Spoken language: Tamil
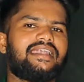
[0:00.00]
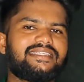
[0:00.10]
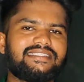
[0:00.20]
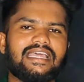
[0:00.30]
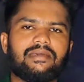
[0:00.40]

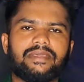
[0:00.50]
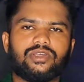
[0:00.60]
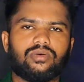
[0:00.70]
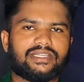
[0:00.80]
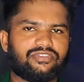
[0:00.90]
லிஸ்ட் எல்லாமே
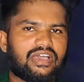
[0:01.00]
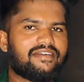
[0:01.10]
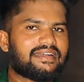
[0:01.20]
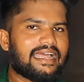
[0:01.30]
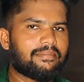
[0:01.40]
இருக்கும் அந்த
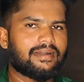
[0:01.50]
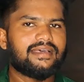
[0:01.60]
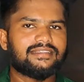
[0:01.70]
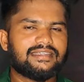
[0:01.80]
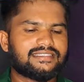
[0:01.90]
ஃபேவரட்ல ஆட் பண்ண
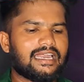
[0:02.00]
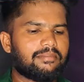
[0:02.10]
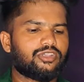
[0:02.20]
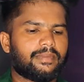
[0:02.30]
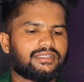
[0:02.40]
அந்த லிஸ்ட்
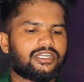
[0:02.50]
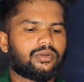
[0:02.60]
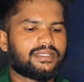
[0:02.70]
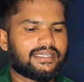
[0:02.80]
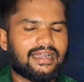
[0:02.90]
எல்லாமே வந்து பார்த்தீங்கன்னா
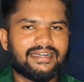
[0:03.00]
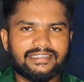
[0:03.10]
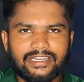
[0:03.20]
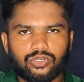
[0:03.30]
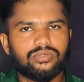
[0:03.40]
இருக்கும் அந்த
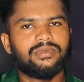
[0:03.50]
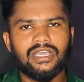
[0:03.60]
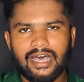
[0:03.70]
கான்டாக்டாக இருக்கட்டும்